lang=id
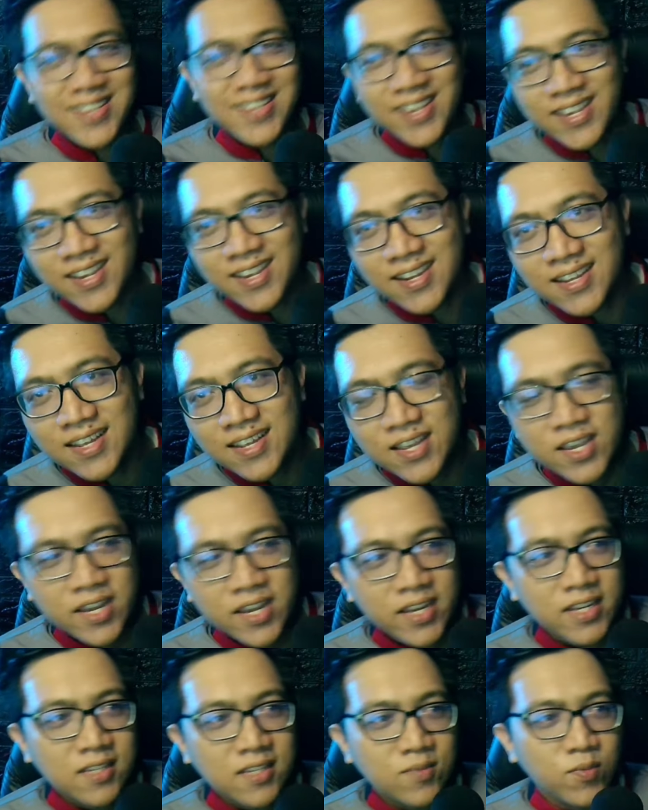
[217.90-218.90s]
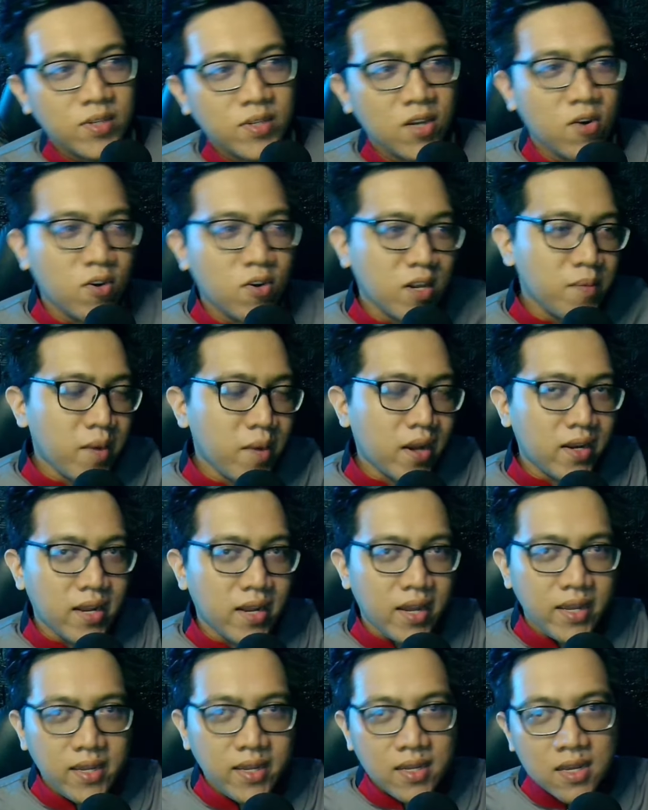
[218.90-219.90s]
ya Ini semuanya ori
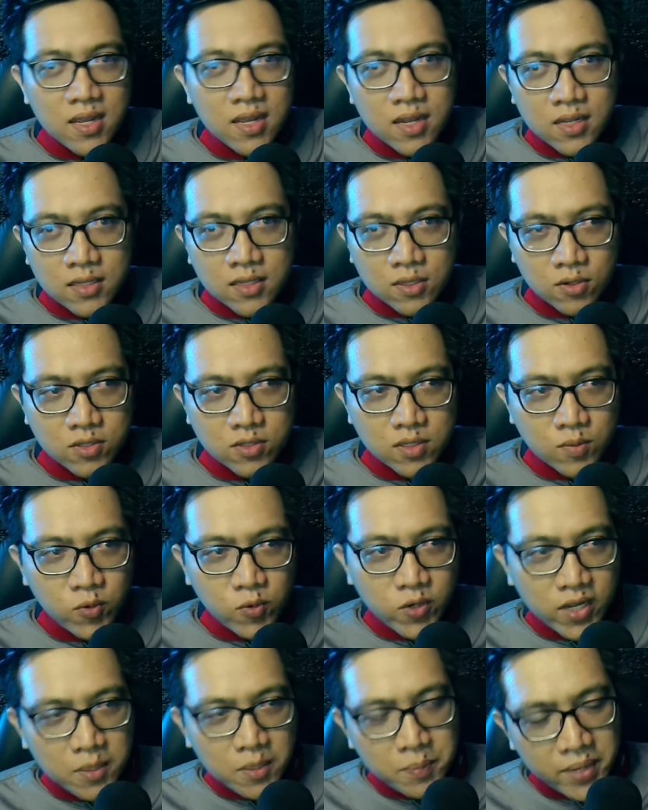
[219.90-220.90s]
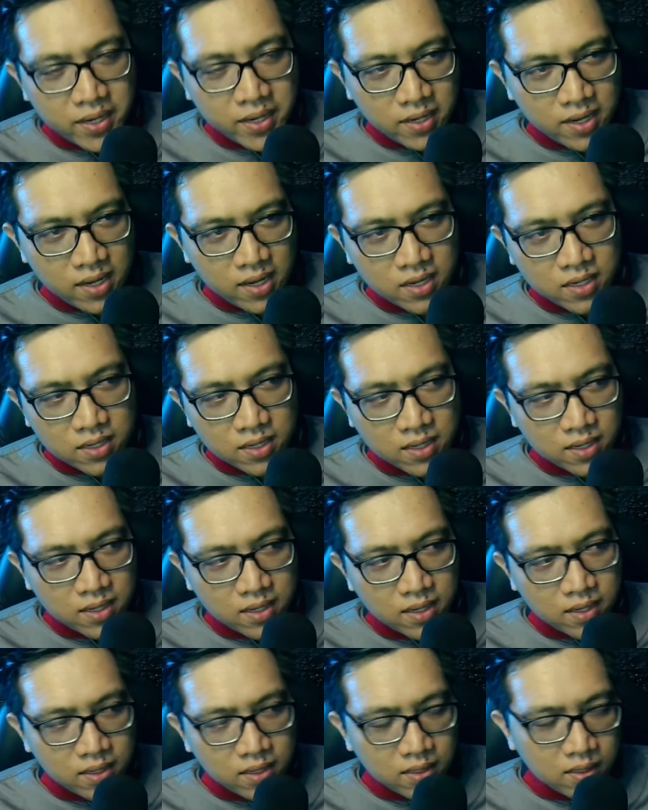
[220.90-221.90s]
bandai Terus kemudian beda
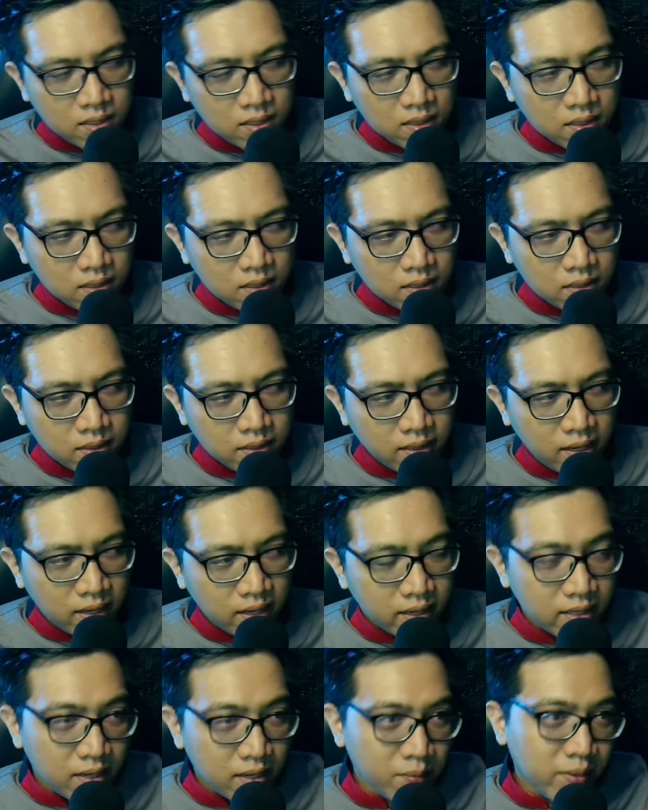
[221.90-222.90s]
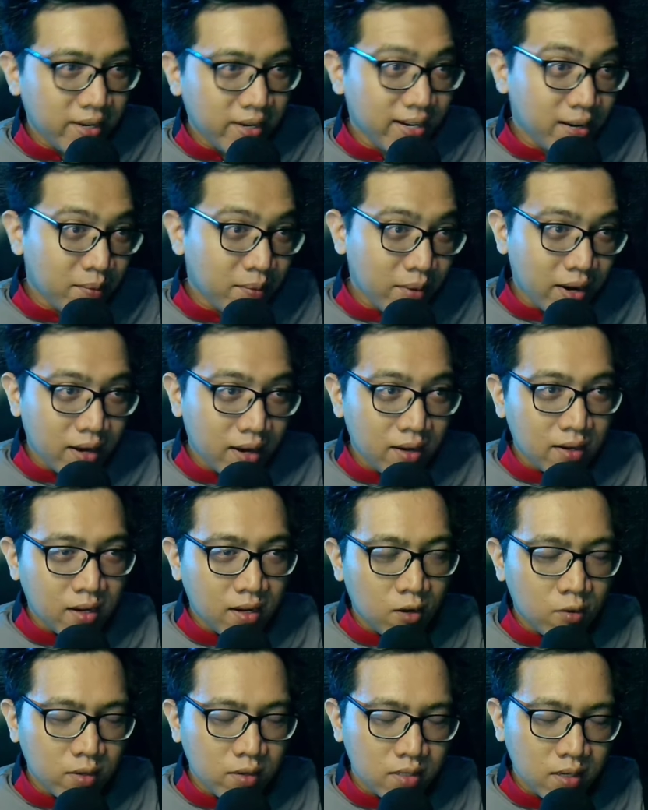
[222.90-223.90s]
dengan uh, yang kita beli kemarin
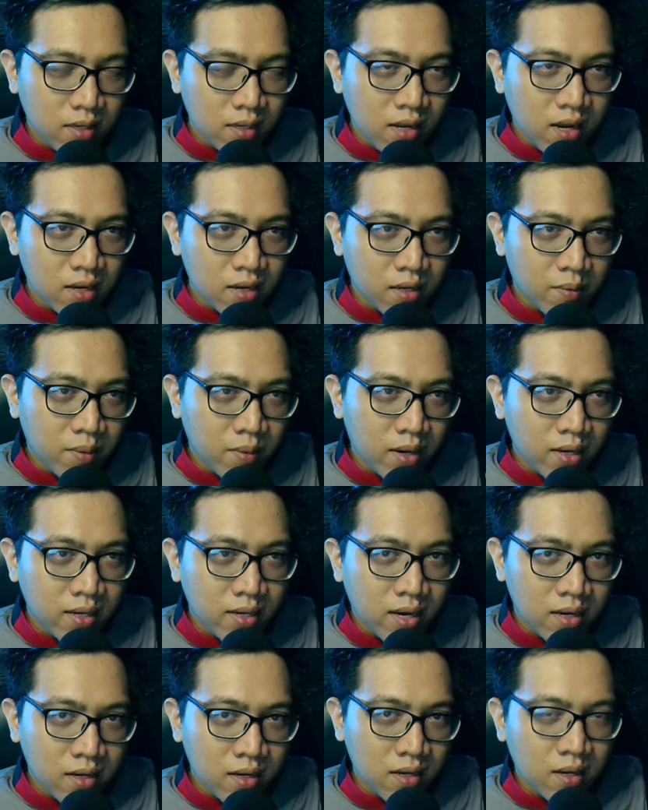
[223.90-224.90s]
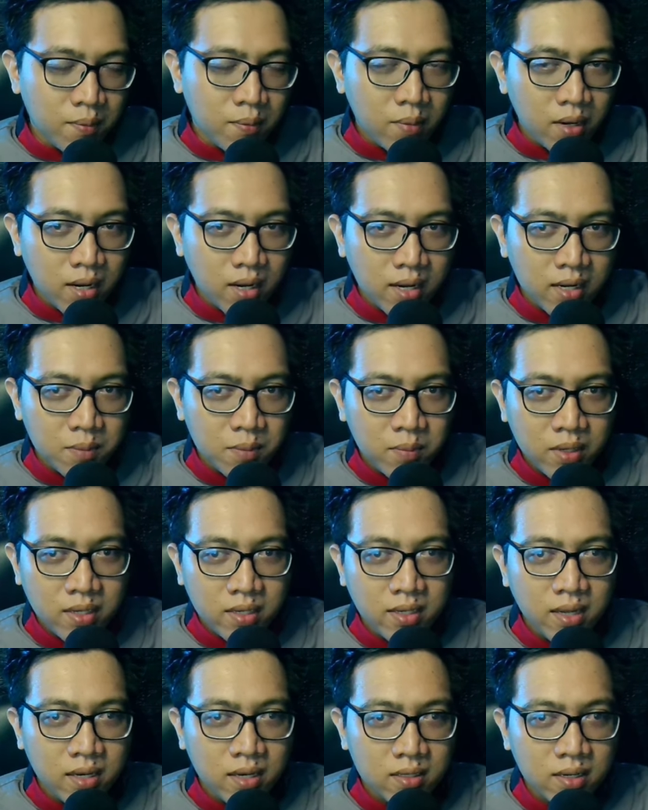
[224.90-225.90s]
kalau misalnya kemarin an, apa kalian
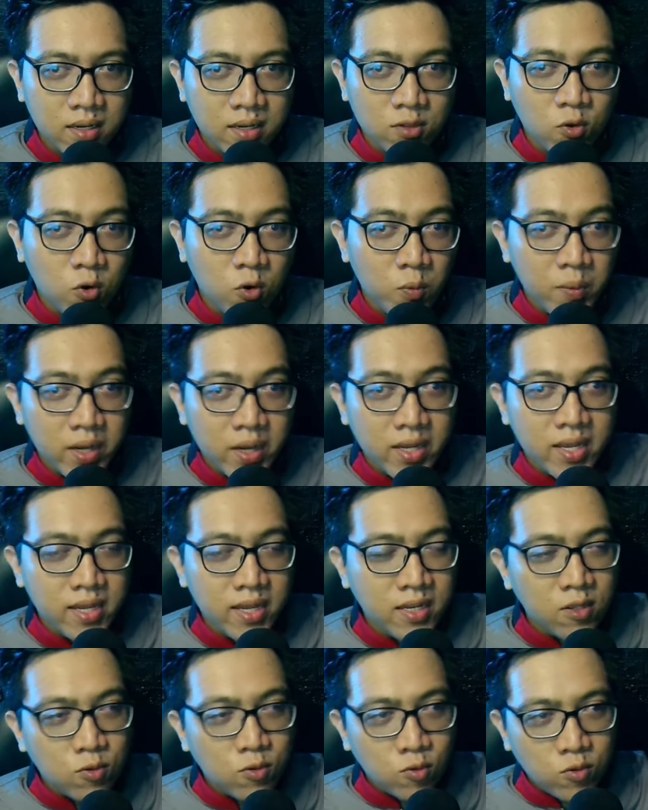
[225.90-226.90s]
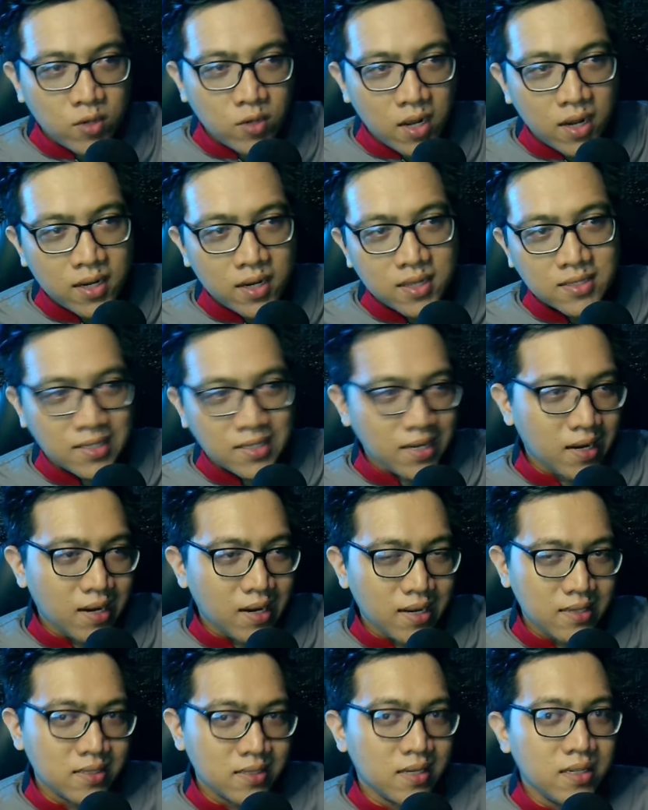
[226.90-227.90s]
beli yang dari Tokopedia ini tuh udah ada stiker
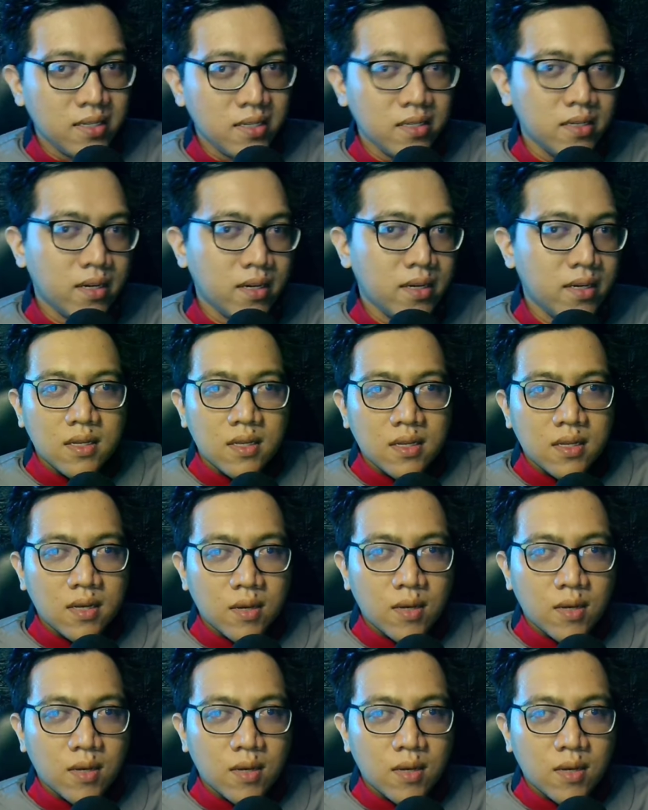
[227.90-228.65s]
SNI-nya ya.